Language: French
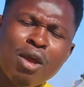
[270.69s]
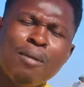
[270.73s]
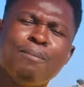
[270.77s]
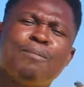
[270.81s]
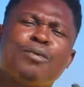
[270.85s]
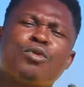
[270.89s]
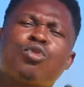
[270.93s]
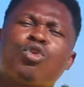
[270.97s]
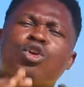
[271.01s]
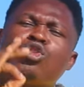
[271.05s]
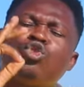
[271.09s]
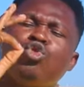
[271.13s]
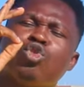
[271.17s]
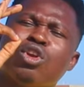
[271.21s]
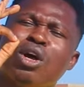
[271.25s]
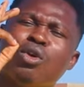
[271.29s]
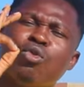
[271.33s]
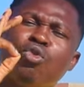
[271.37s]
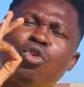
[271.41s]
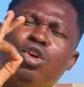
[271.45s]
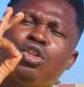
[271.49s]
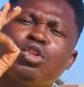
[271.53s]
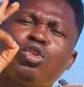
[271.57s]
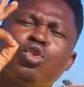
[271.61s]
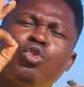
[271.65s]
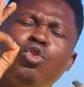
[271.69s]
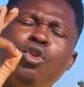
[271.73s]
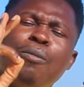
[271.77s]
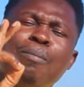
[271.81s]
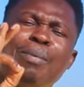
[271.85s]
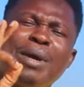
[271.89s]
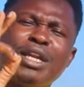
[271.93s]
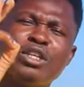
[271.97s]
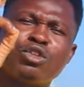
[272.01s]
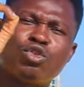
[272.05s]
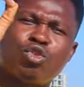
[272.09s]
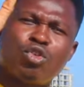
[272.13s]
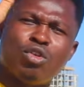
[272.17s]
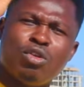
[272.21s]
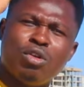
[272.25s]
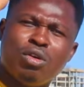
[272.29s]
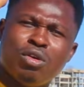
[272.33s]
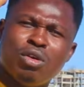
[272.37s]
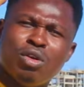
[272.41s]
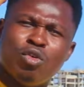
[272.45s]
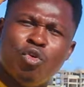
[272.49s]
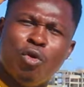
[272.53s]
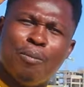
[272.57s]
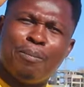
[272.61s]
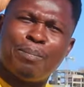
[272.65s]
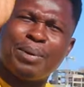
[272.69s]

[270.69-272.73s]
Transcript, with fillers: pour que tu rencontres une personne le